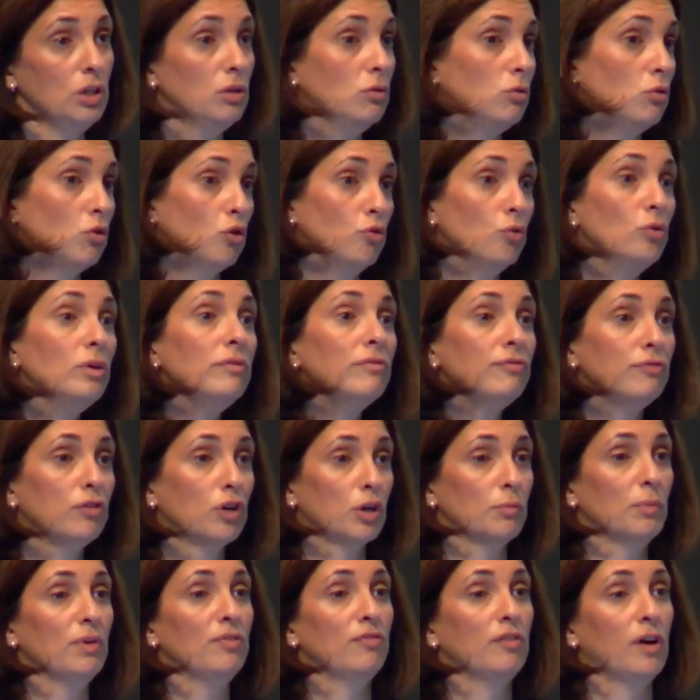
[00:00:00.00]
con un
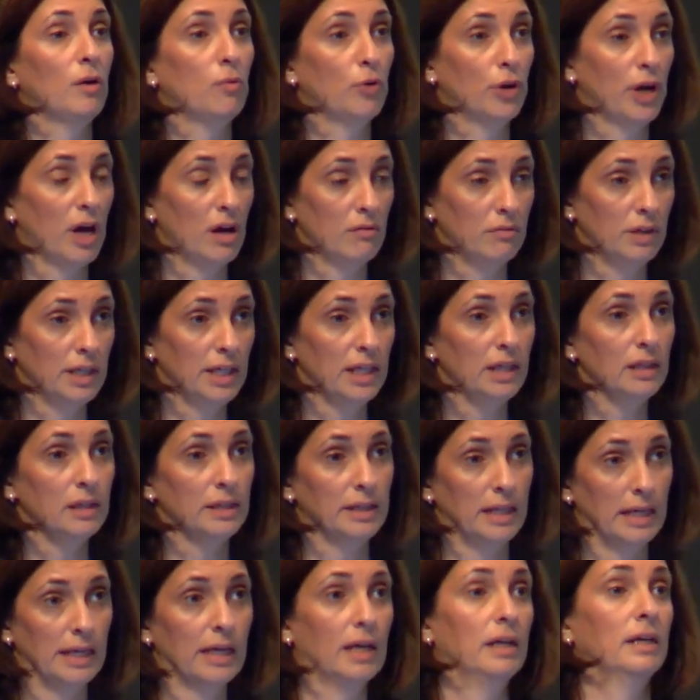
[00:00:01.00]
informe favorable
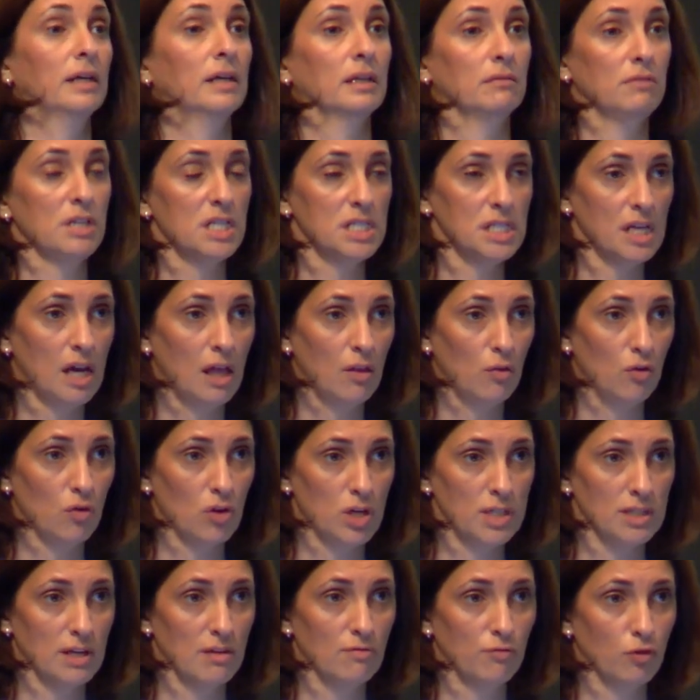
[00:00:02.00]
de que han
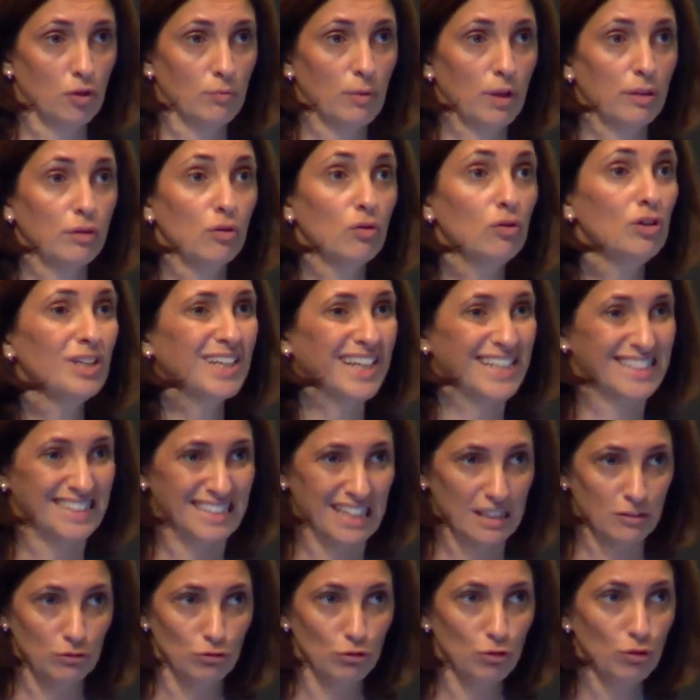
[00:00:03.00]
revisado esa información, que
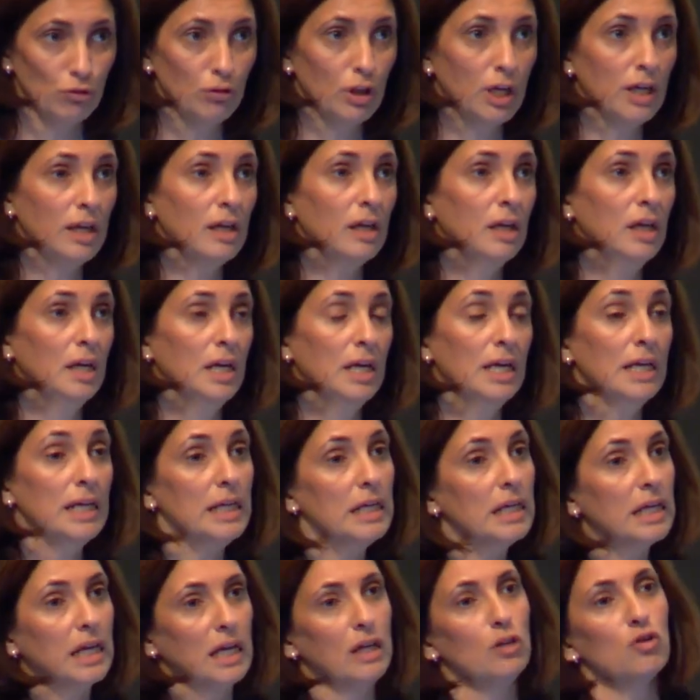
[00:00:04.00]
está toda
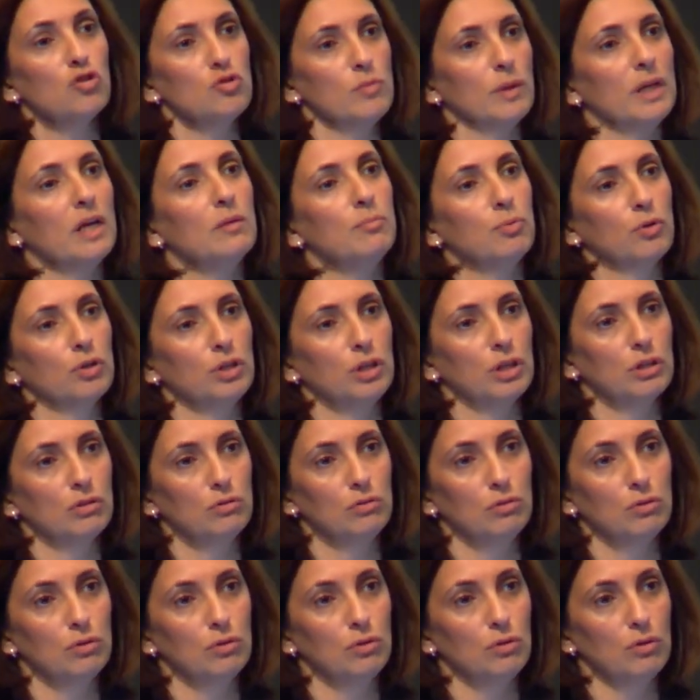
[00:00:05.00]
y que ellos ven el
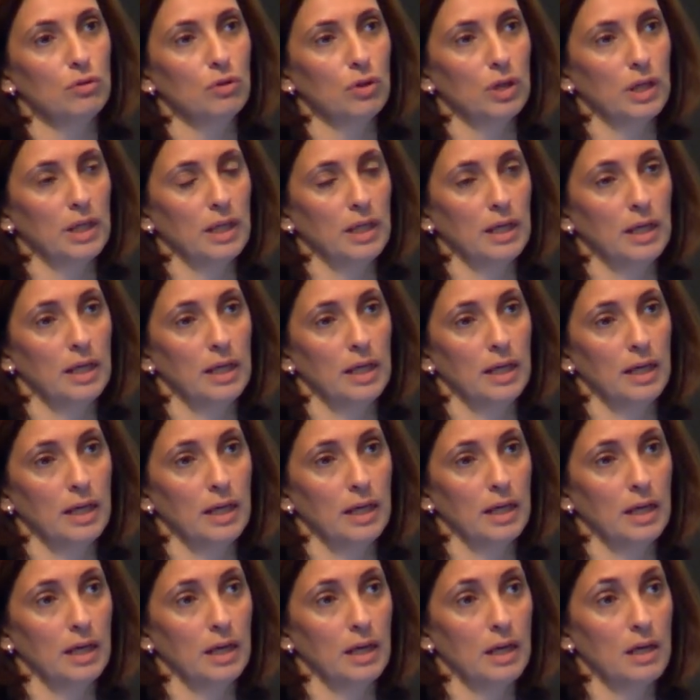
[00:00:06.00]
proyecto
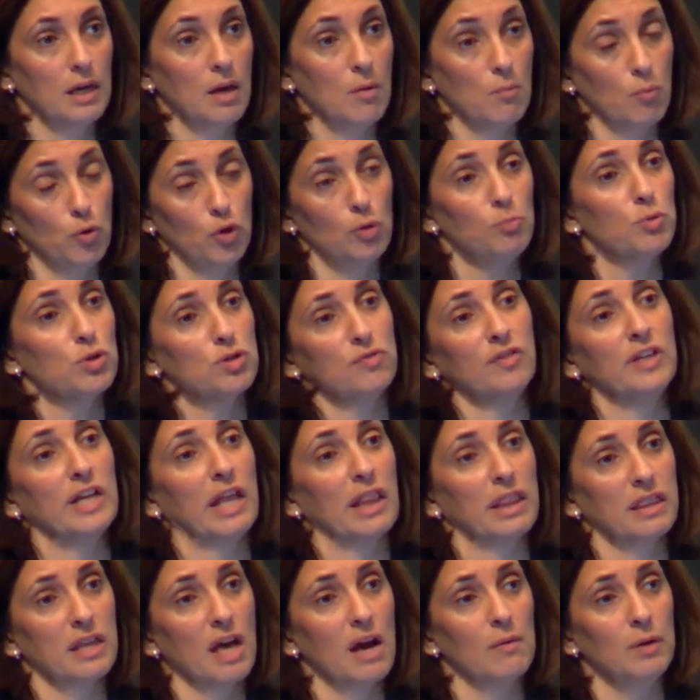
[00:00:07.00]
eh, bueno, pues
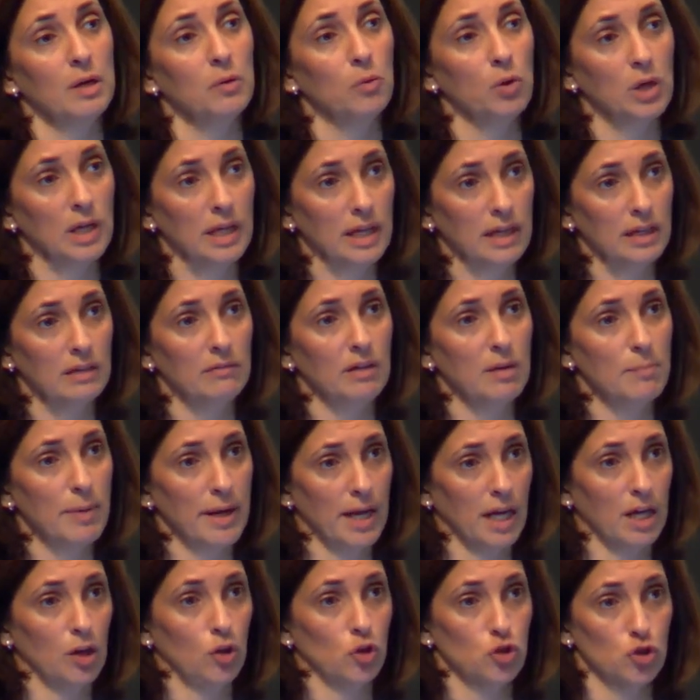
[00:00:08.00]
financiable o elegible
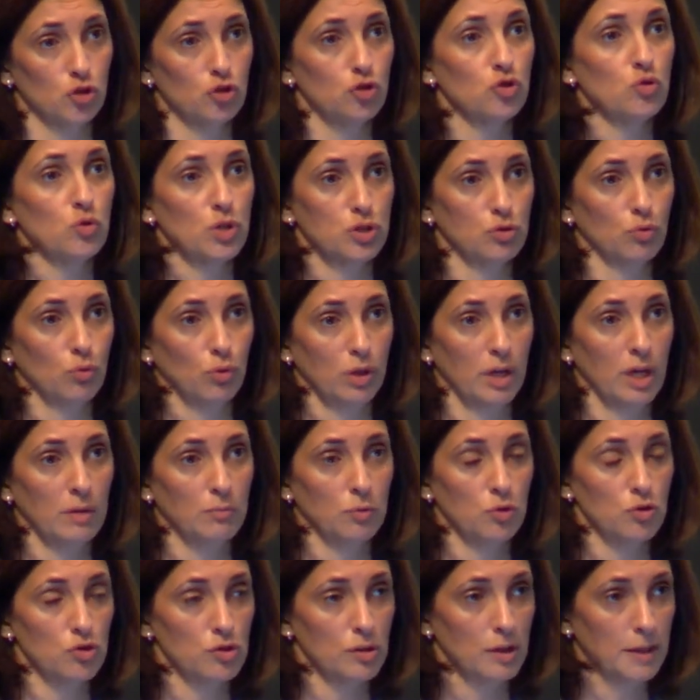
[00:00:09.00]
para que nosotros lo
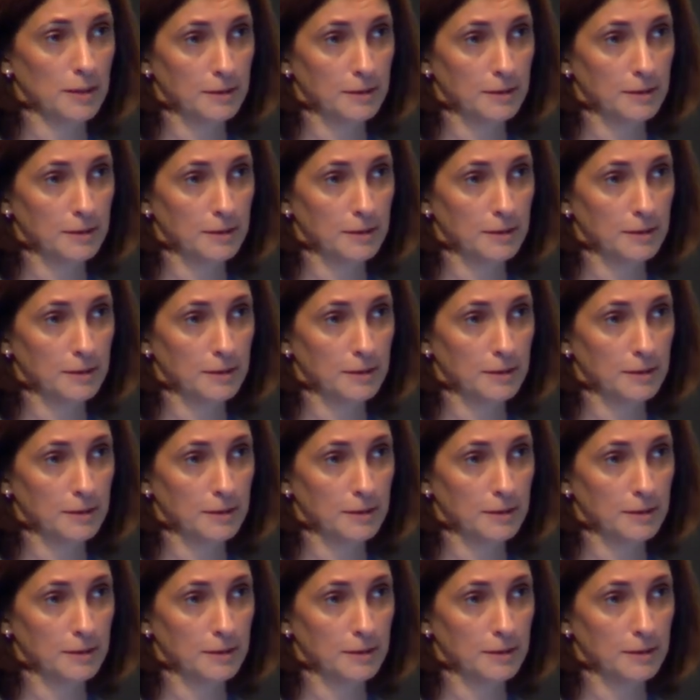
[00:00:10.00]
estudiemos.